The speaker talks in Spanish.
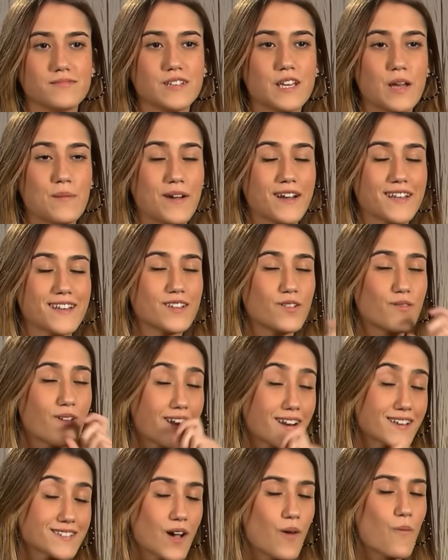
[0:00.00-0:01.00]
Y aparte tiene
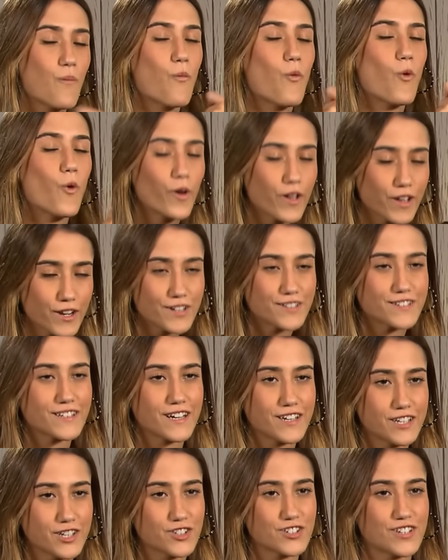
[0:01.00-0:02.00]
una risa muy
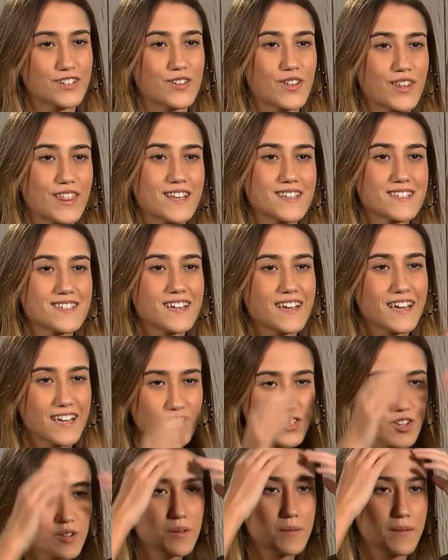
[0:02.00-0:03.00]
contagiosa, entonces
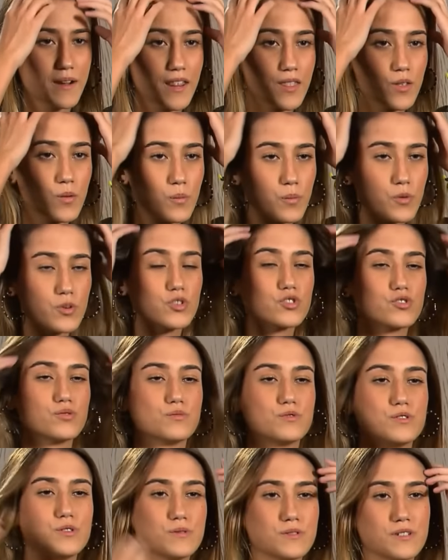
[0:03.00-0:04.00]
eso me parece un plus
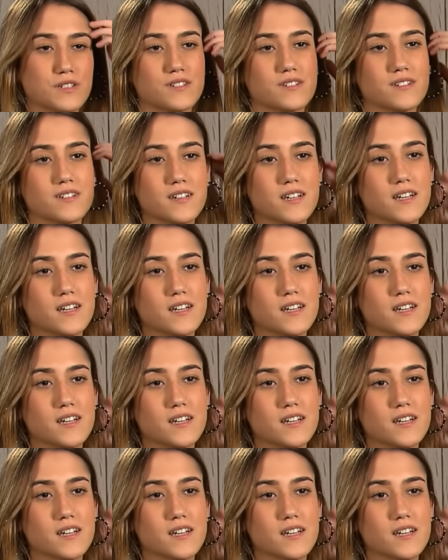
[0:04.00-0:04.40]
muy bueno.